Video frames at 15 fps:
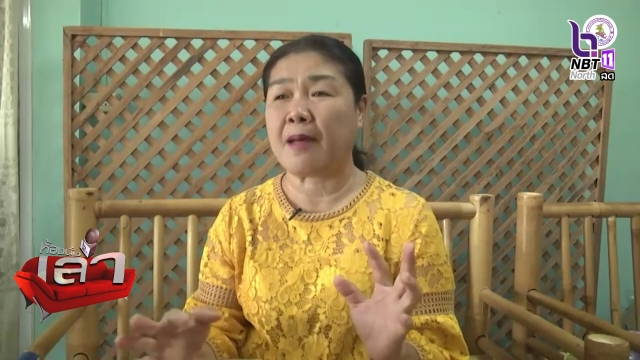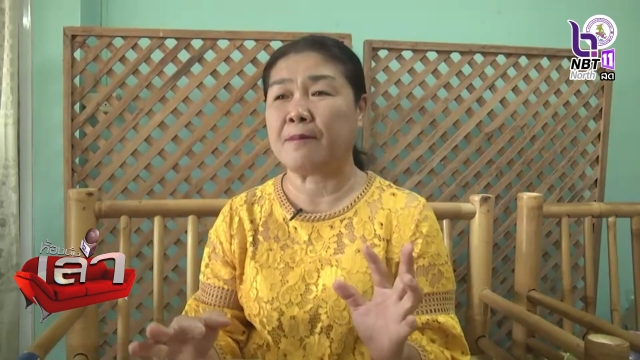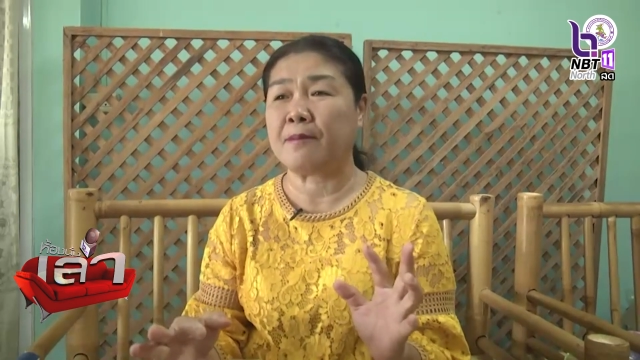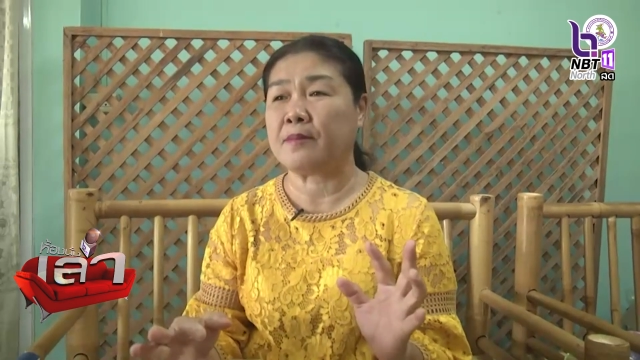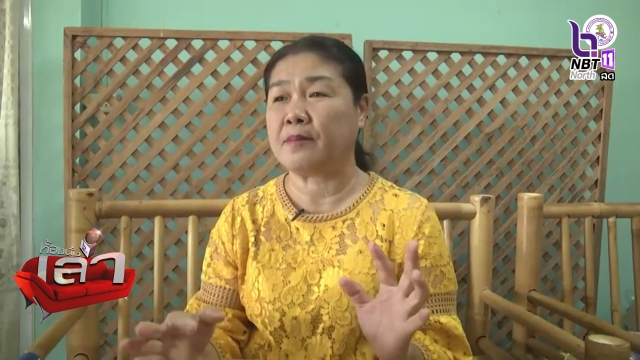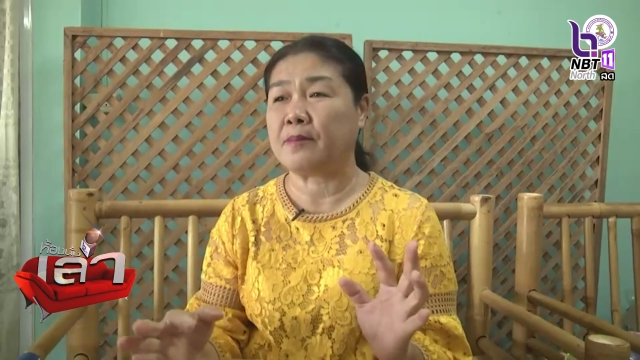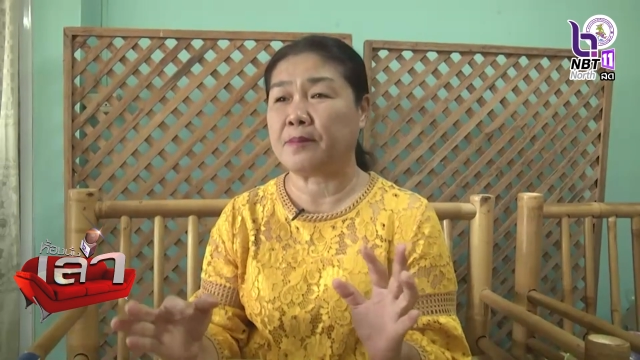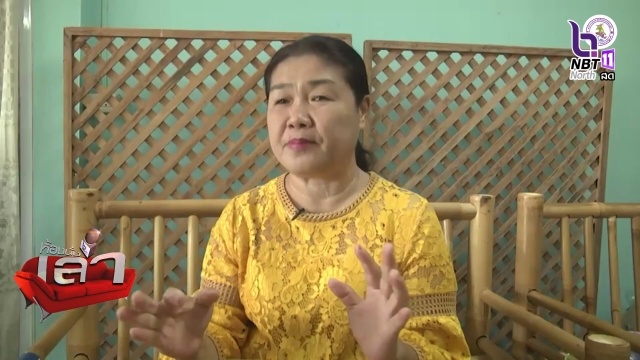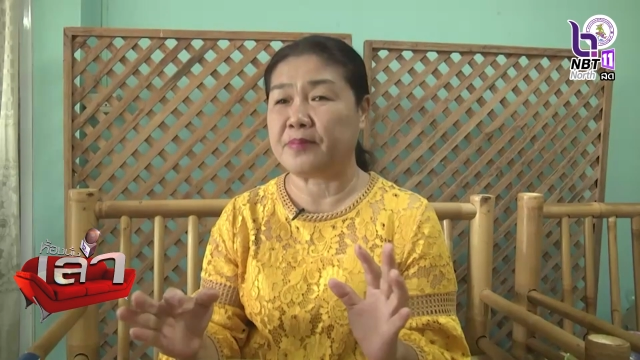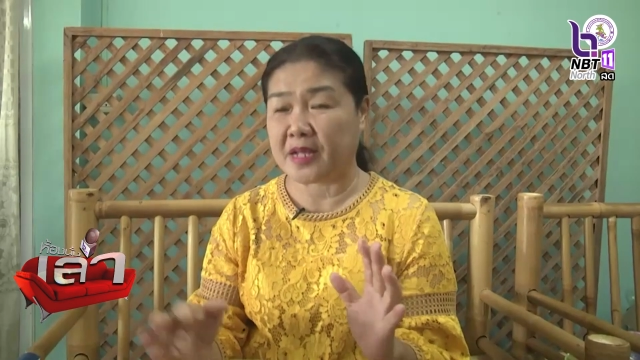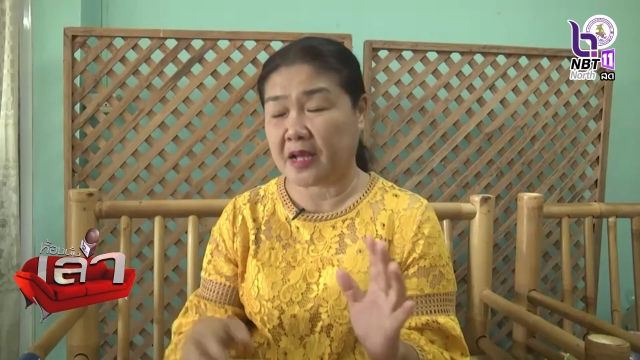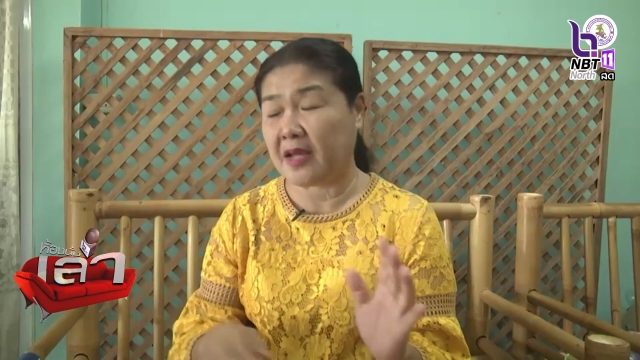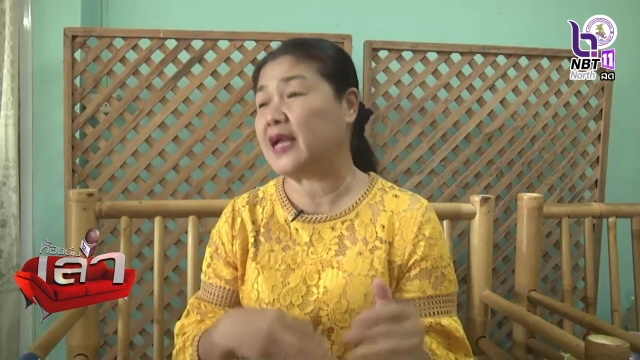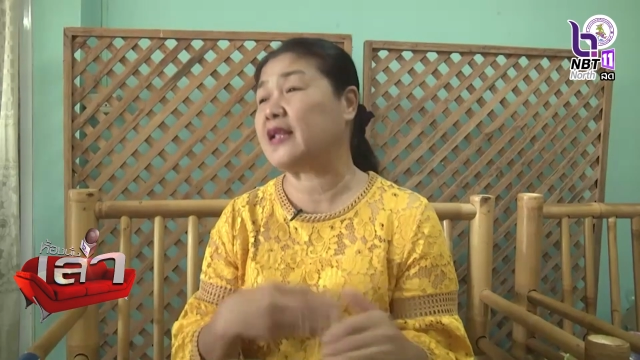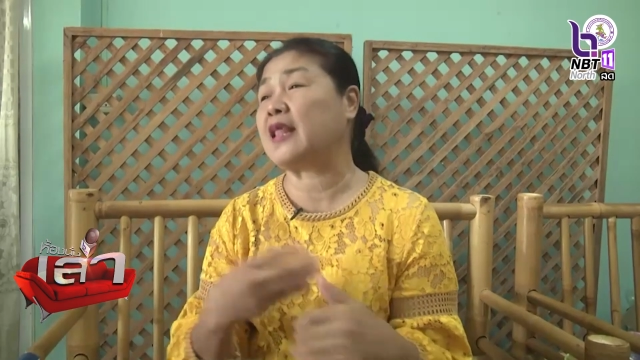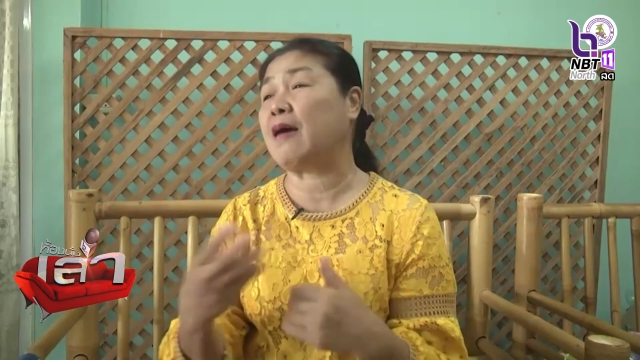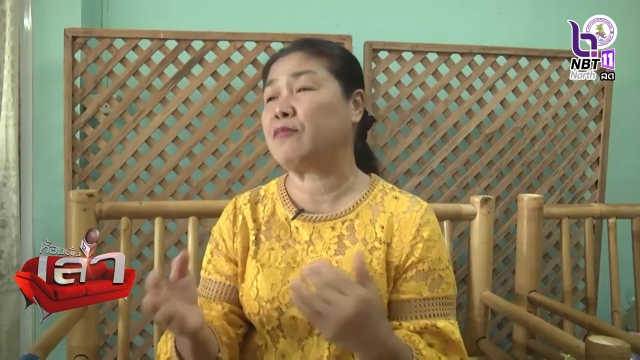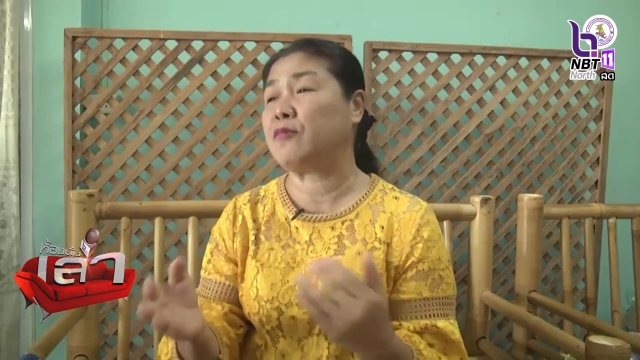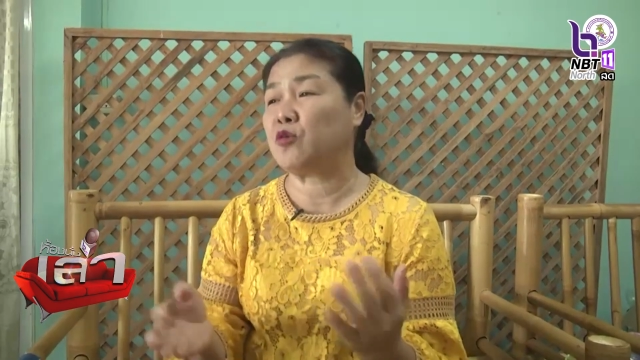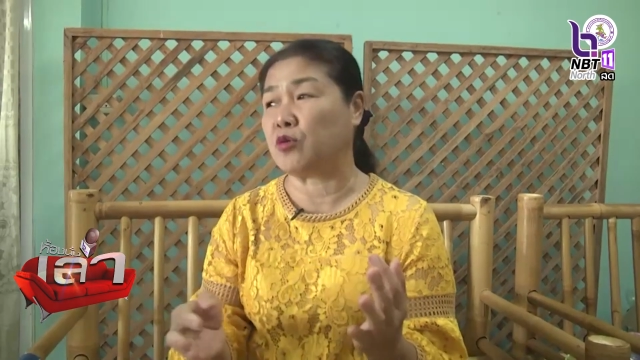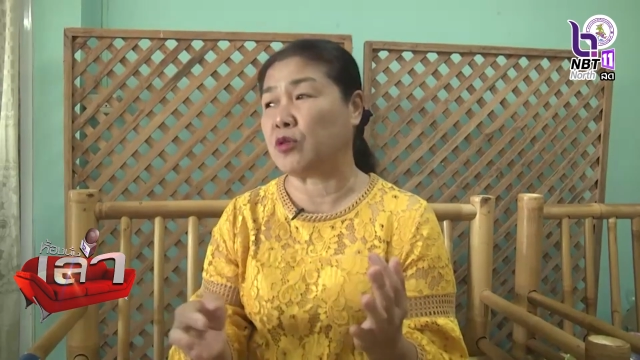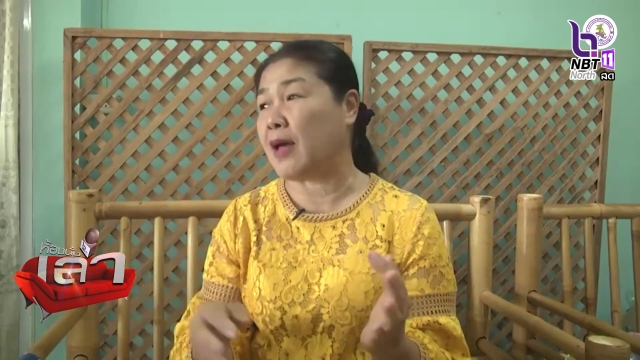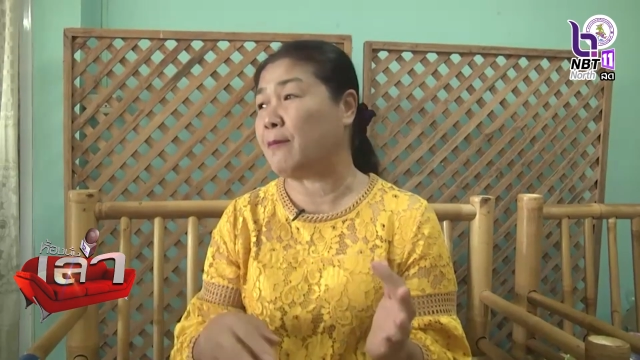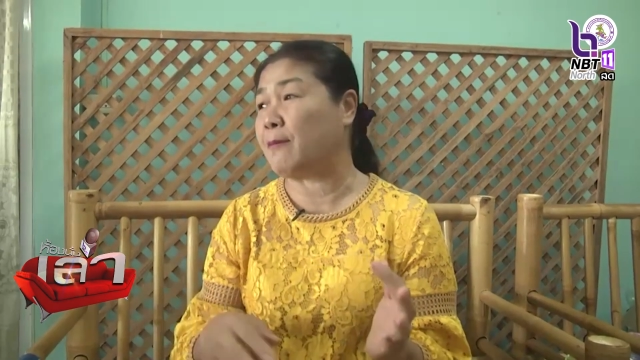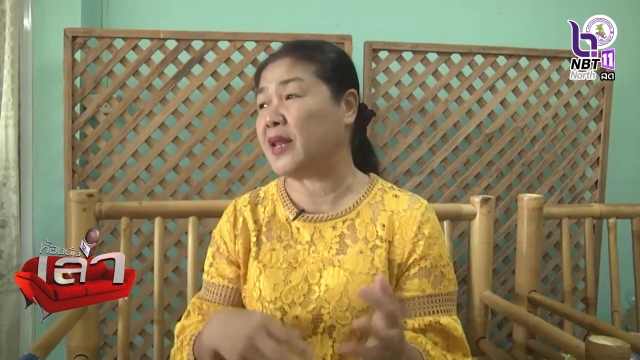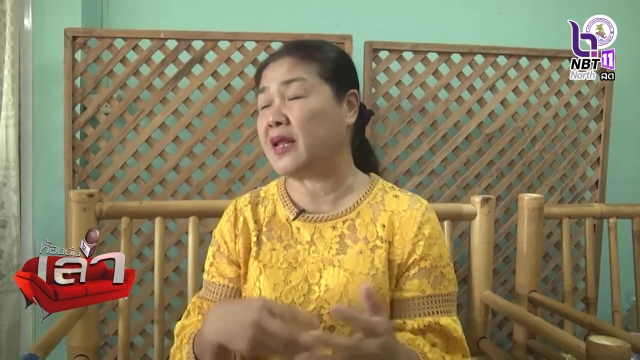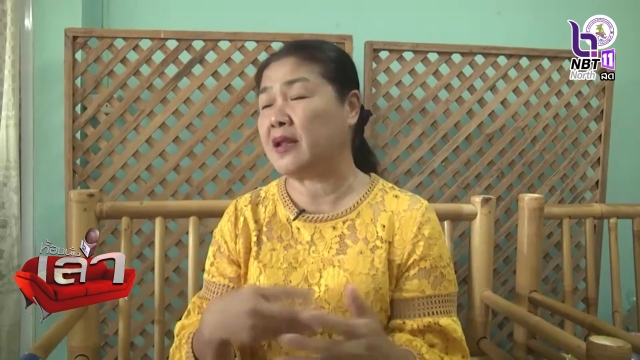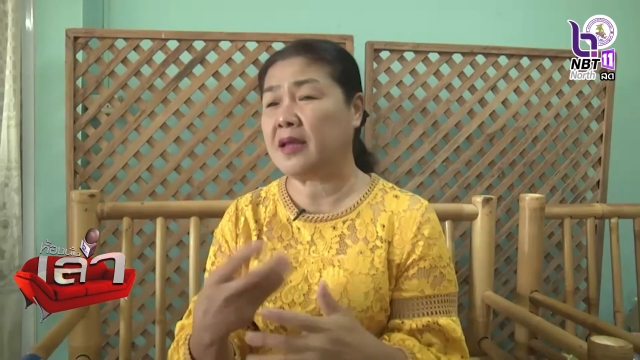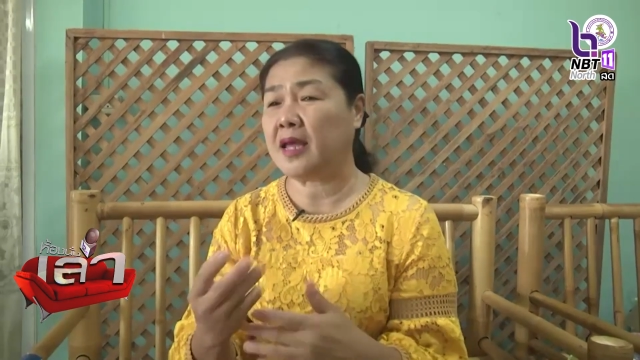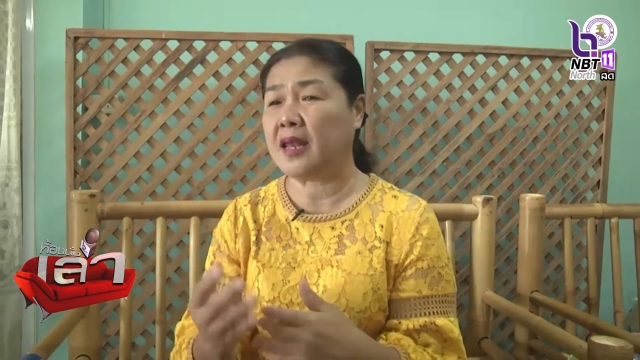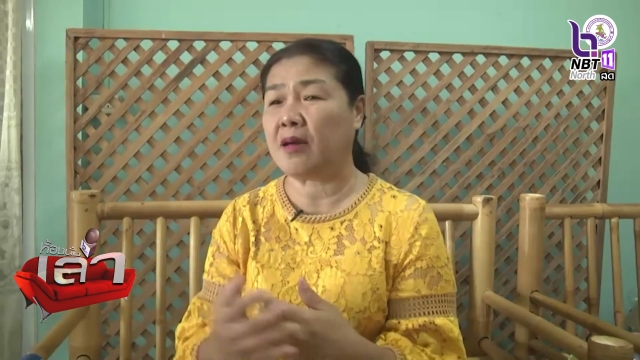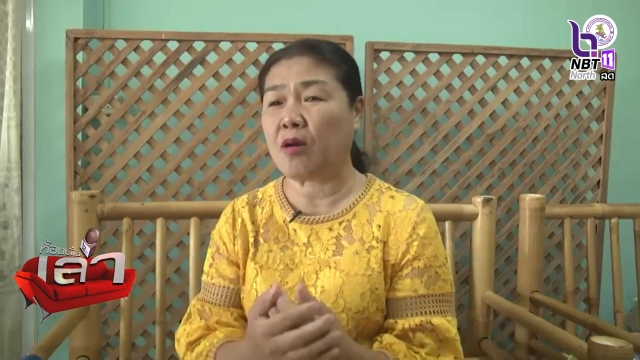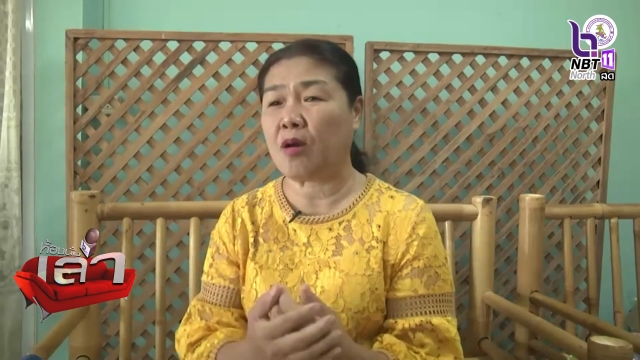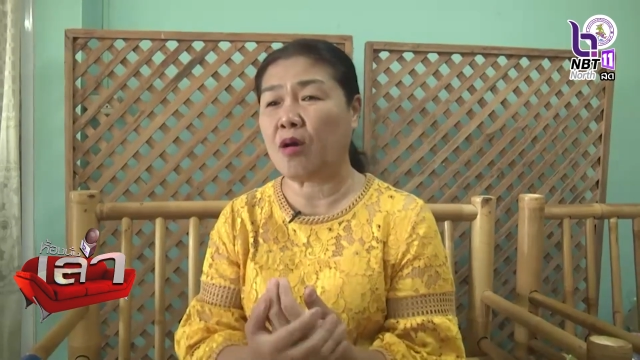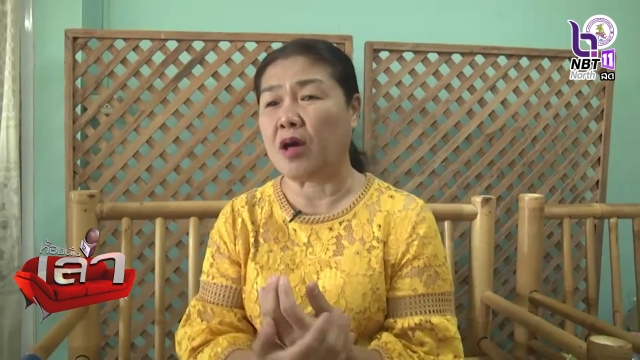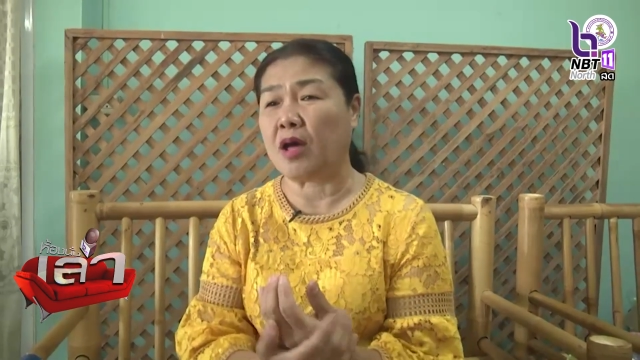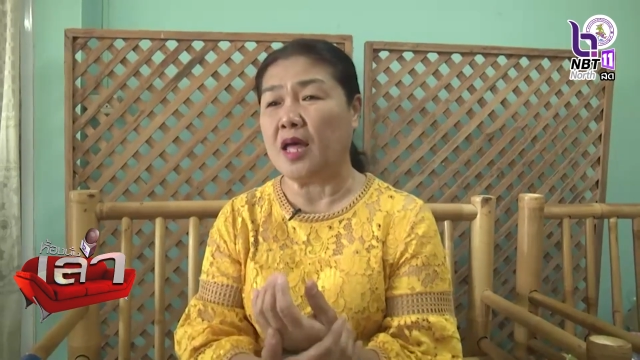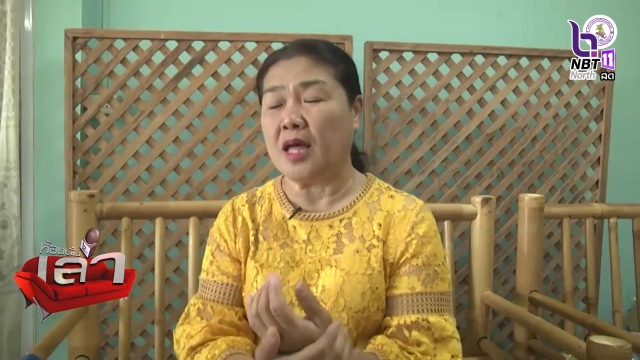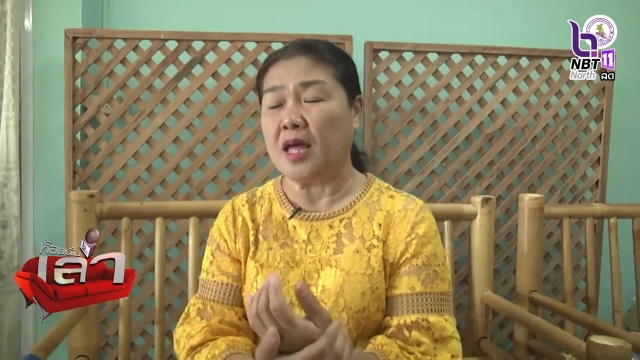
ทำก็ยังทำอยู่ทำไปเรื่อยๆ แล้วก็